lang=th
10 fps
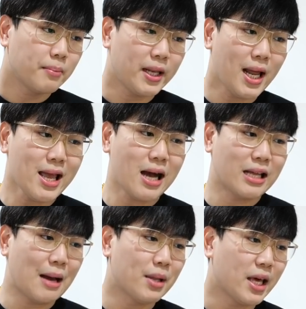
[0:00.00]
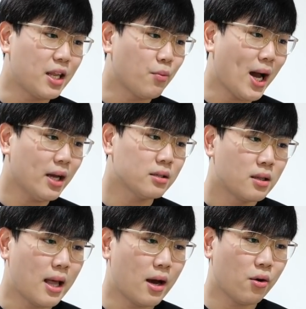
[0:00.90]
ปีหน้าอยากทำอะไรดีวะ
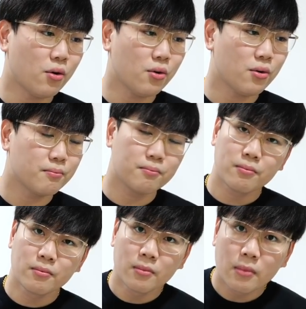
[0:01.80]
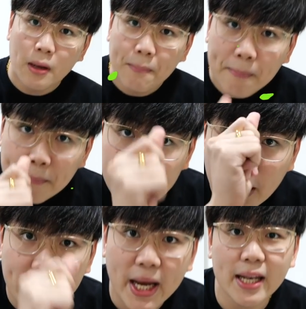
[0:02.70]
แล้วมันก็
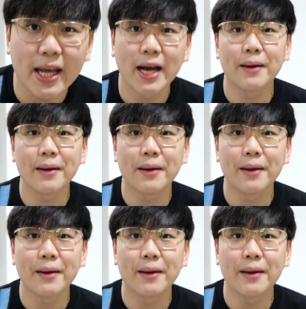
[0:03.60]
เป็นไอเดีย